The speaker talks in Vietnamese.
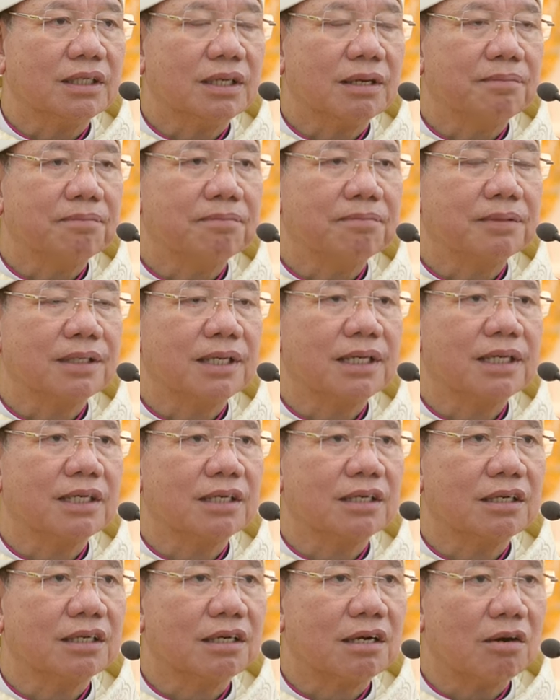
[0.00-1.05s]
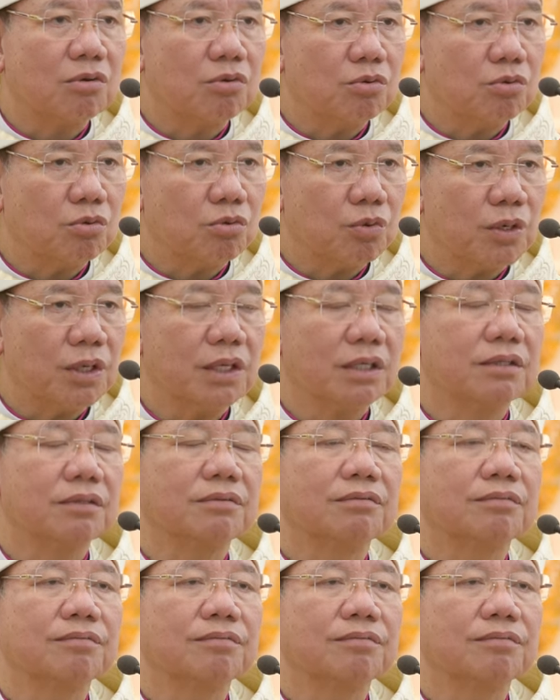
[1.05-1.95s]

tâm tình cầu nguyện